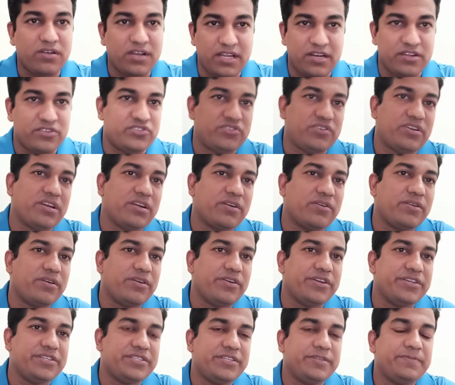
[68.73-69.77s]
আলোচনা করা
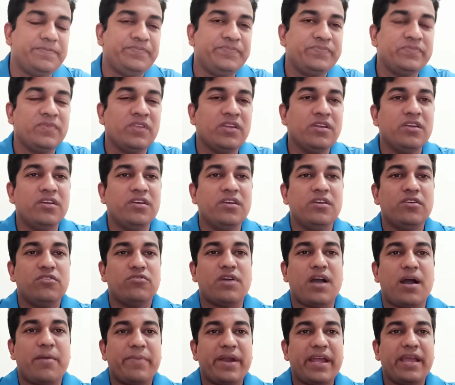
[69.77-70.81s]
হয়েছে তো
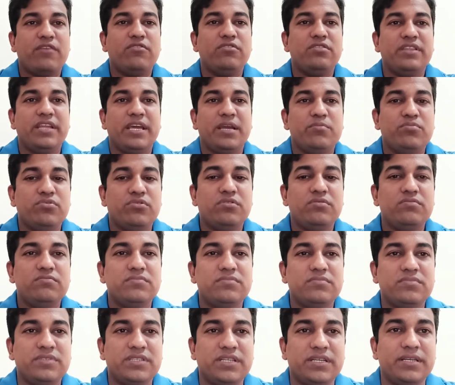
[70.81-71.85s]
আমরা এখন দেখব
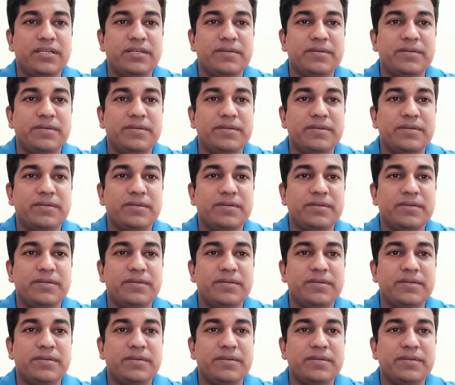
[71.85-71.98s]
যে